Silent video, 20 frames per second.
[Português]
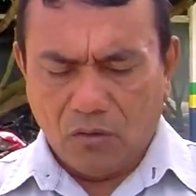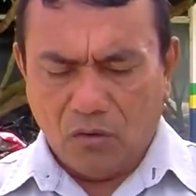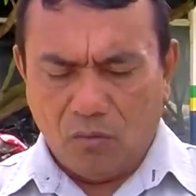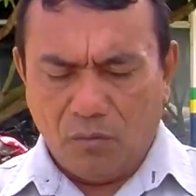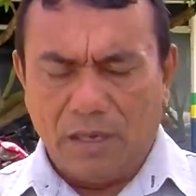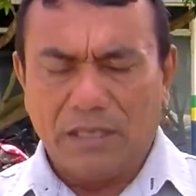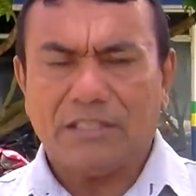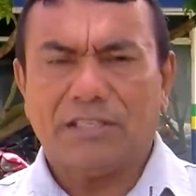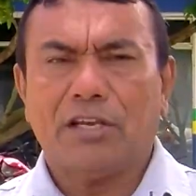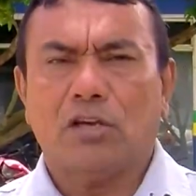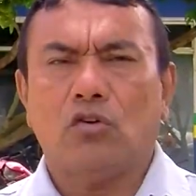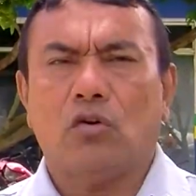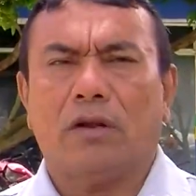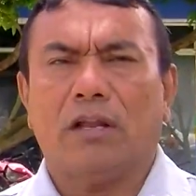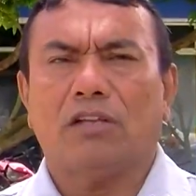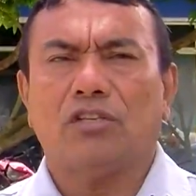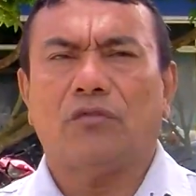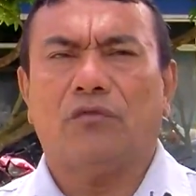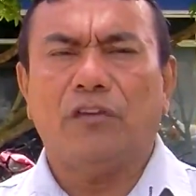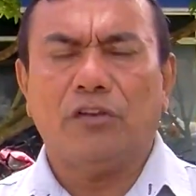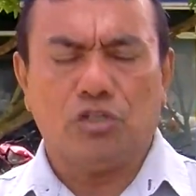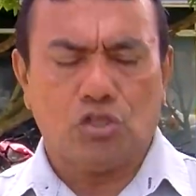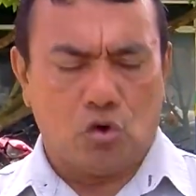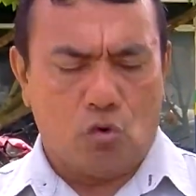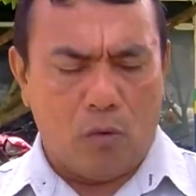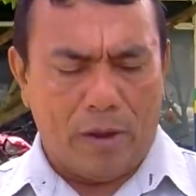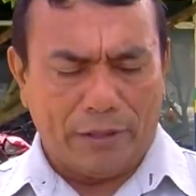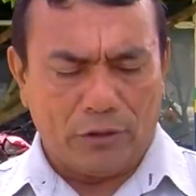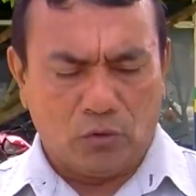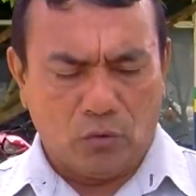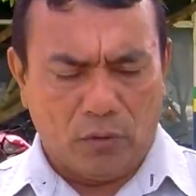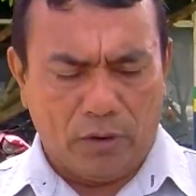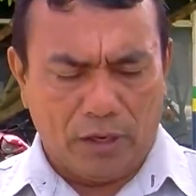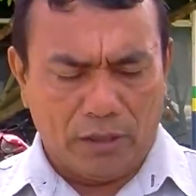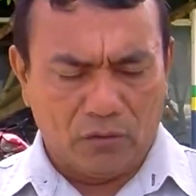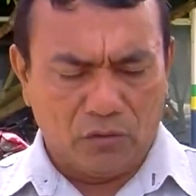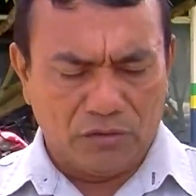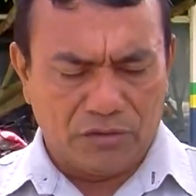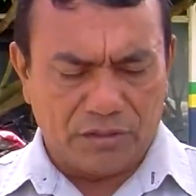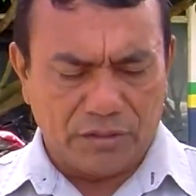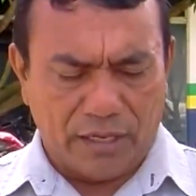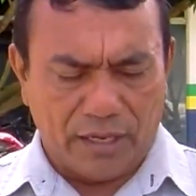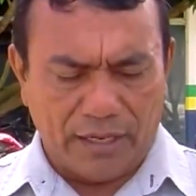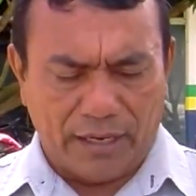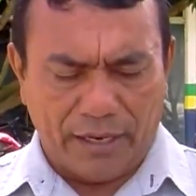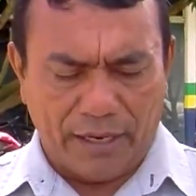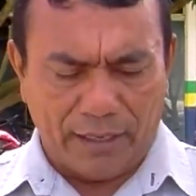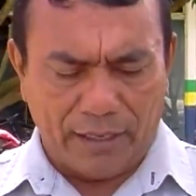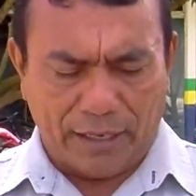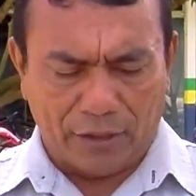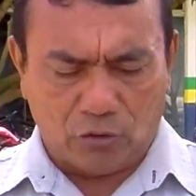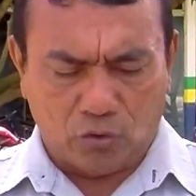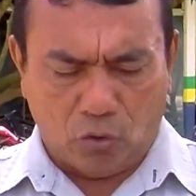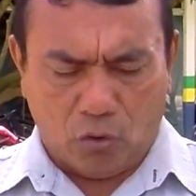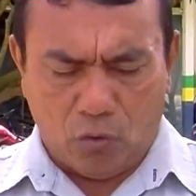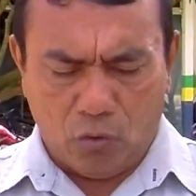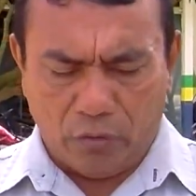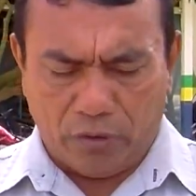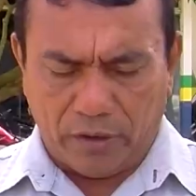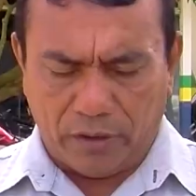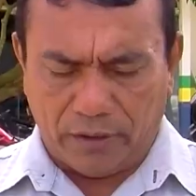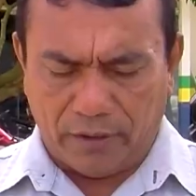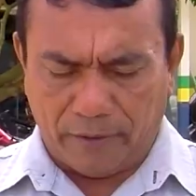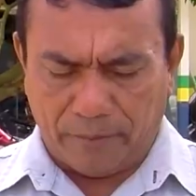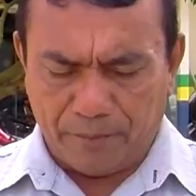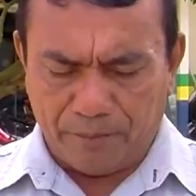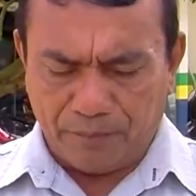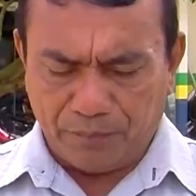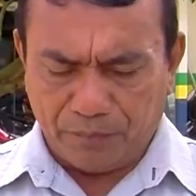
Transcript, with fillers: Uma senhora de 24 anos, ela relatou que